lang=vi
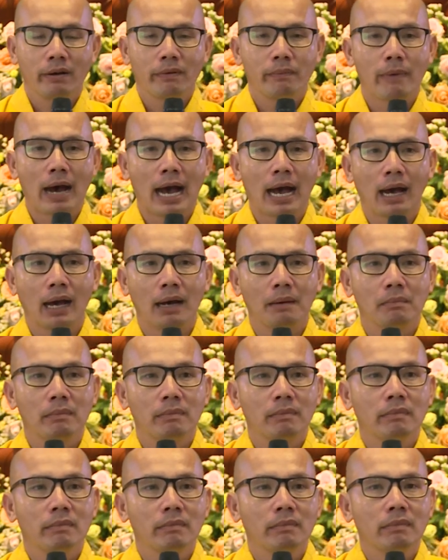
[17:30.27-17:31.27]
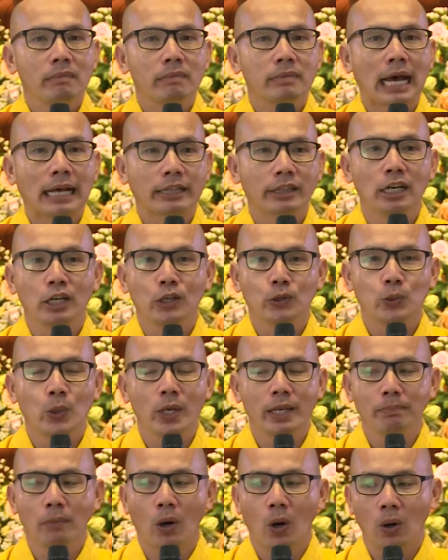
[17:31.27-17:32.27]
và đã từng
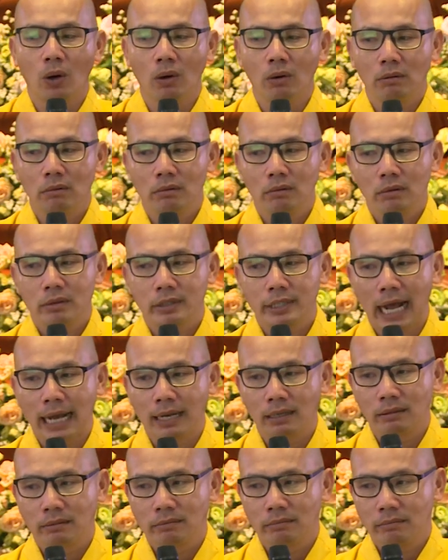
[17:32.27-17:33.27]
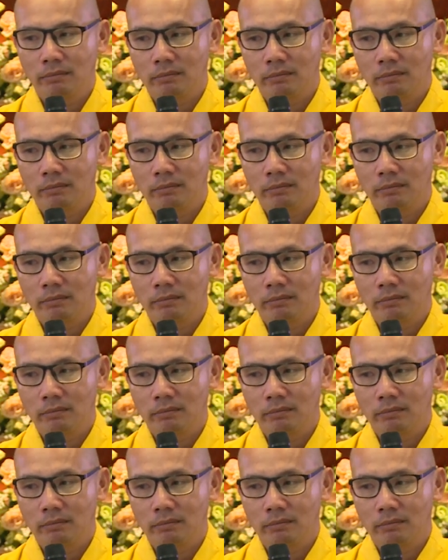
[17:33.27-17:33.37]
tuyên bố rằng